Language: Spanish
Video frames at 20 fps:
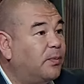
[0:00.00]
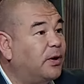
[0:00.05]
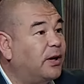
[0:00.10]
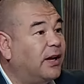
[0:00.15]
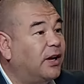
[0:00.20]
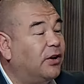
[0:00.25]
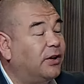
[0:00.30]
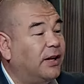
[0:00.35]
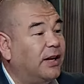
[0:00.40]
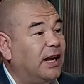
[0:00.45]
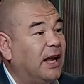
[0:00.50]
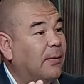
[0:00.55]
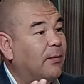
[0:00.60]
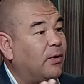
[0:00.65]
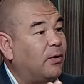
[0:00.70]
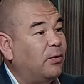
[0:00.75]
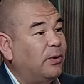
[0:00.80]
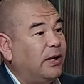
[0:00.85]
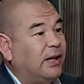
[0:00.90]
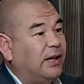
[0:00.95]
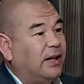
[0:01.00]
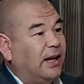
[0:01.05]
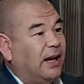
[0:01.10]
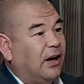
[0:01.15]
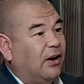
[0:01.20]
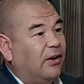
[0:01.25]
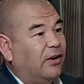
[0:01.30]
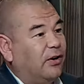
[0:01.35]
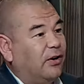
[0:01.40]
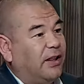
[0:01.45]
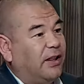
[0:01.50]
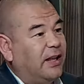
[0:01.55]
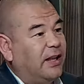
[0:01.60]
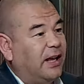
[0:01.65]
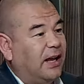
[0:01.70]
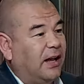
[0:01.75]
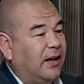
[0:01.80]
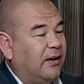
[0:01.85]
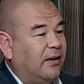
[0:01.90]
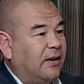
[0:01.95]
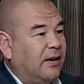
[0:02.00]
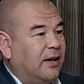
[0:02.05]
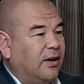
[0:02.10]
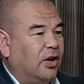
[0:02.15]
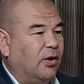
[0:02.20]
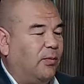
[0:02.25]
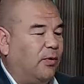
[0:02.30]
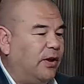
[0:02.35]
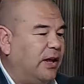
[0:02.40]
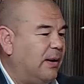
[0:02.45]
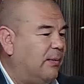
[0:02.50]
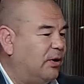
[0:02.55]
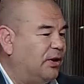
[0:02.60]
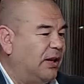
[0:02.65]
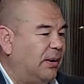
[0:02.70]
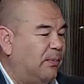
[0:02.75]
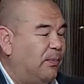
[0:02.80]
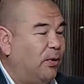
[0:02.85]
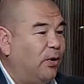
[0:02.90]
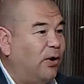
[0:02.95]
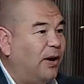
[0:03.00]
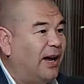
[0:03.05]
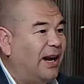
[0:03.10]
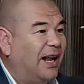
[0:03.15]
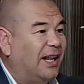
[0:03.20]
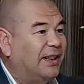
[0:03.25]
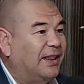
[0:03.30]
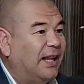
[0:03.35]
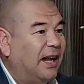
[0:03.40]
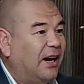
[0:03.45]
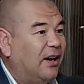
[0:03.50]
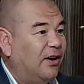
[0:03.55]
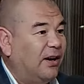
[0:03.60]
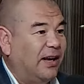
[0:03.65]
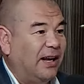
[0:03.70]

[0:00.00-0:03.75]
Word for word: Porque no teníamos un indicador hoy día, no podíamos tampoco adelantarlo.